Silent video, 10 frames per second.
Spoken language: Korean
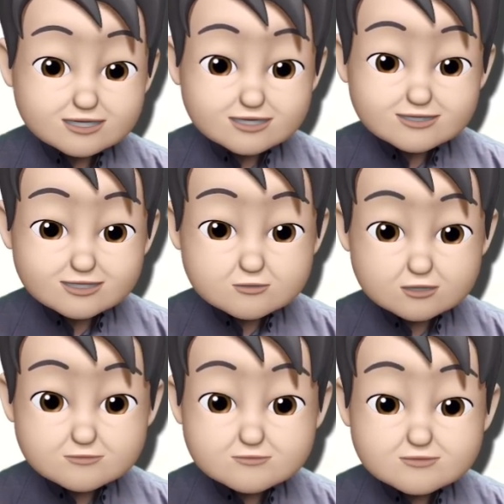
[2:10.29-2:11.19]
자,
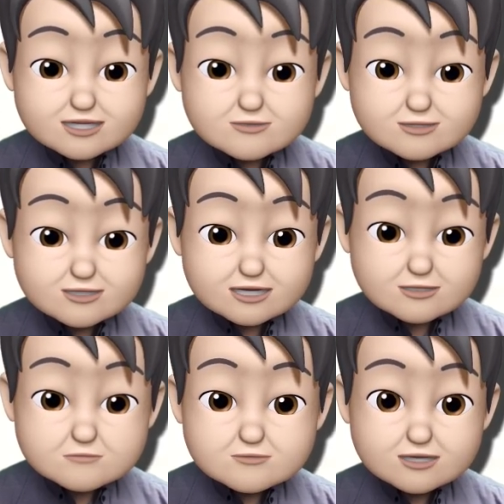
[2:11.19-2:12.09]
여기 부사절인데
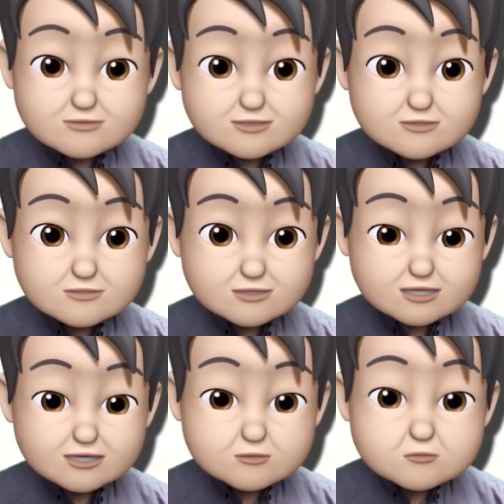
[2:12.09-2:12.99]
부사절에서
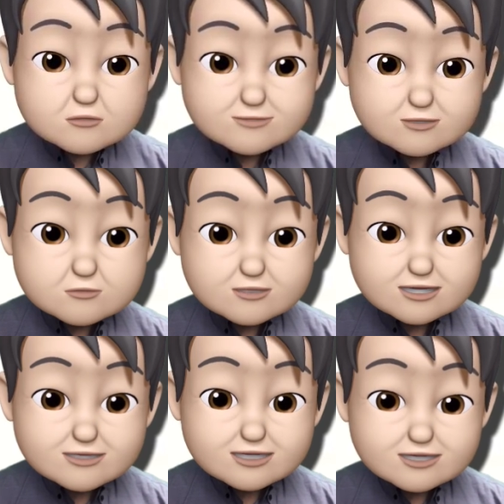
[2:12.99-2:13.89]
이게 주어 비동사가
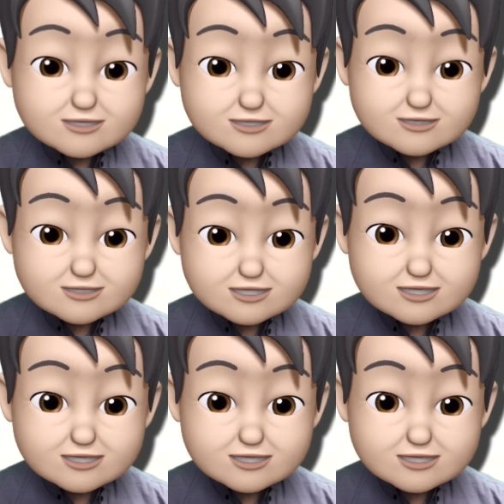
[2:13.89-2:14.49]
생략되잖니.